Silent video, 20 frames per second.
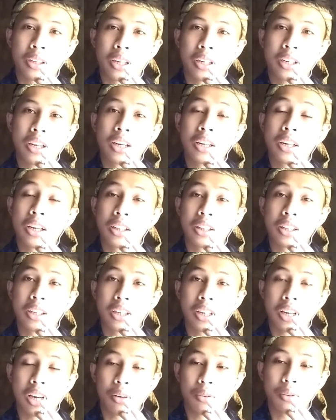jadi ada
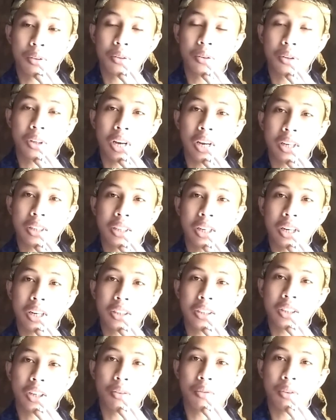tiga untuk di
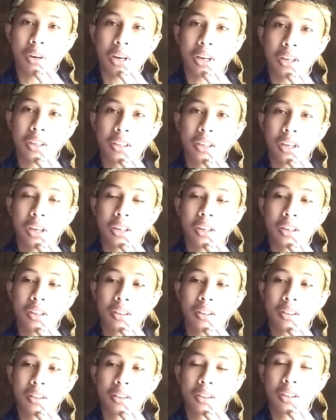aksara Jawa ya.
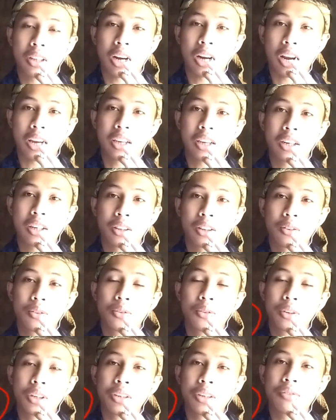terakhir
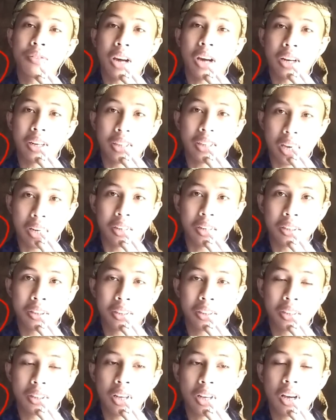itu I varian
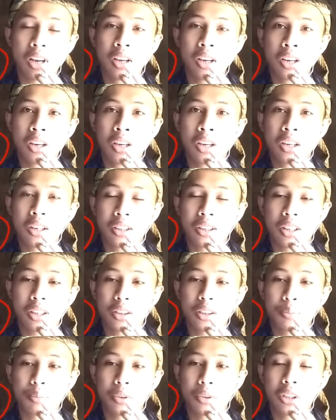kita kita
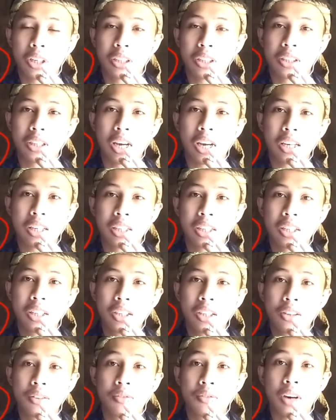sebut saja
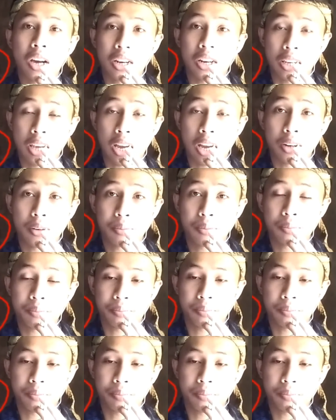I varian.